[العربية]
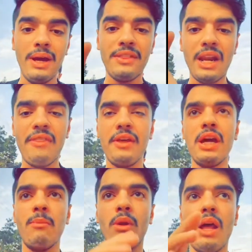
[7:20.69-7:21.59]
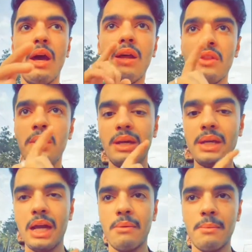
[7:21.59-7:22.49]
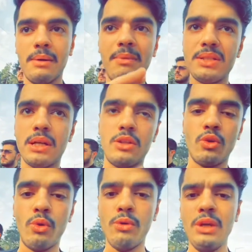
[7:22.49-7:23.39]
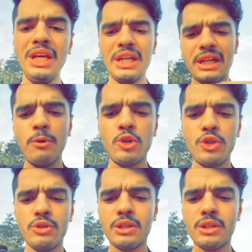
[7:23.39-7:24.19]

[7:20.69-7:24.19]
ثلاثة ايام والله العظيم الكهرباء ما صارت تروح قبل ش...